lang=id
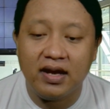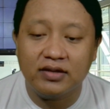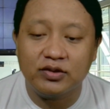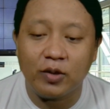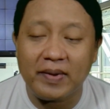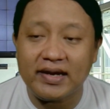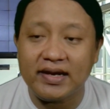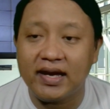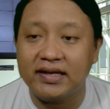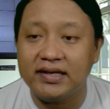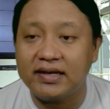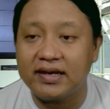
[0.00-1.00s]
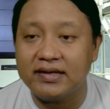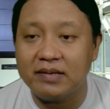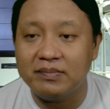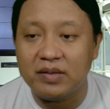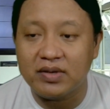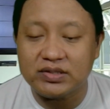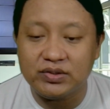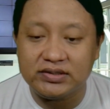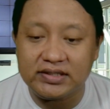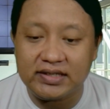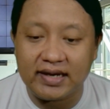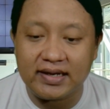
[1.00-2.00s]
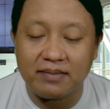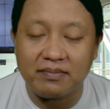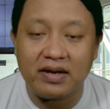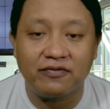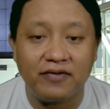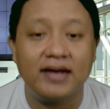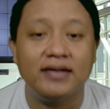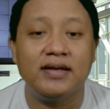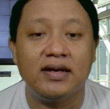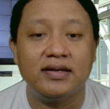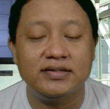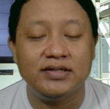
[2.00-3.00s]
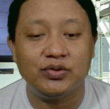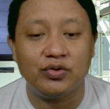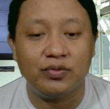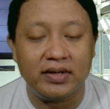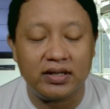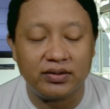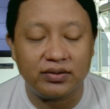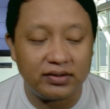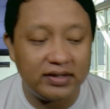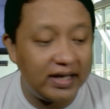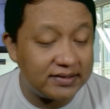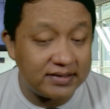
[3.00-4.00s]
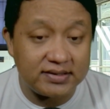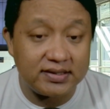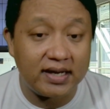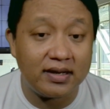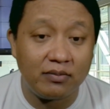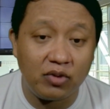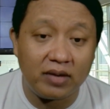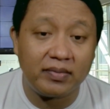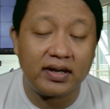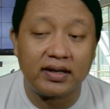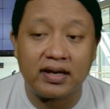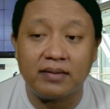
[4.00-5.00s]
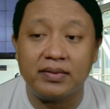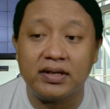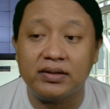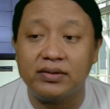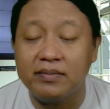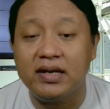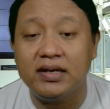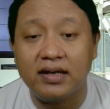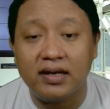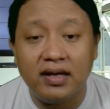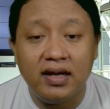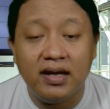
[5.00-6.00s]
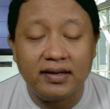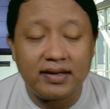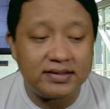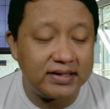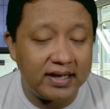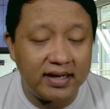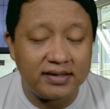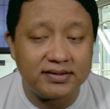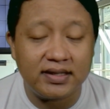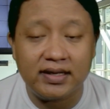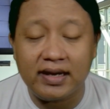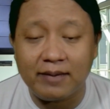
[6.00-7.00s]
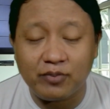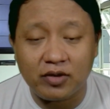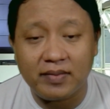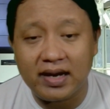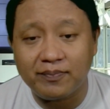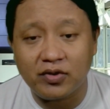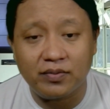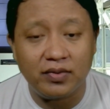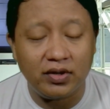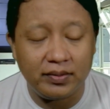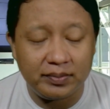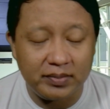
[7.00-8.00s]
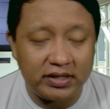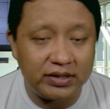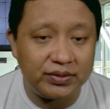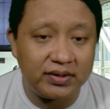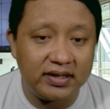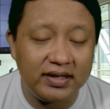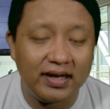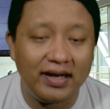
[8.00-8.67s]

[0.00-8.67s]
Toh pada hakikatnya Bawaslu tidak ada manfaatnya di situ begitu. Lihat saja anak buah mereka begitu. Gimana? Dan sekarang saling lapor melapor begitu kan?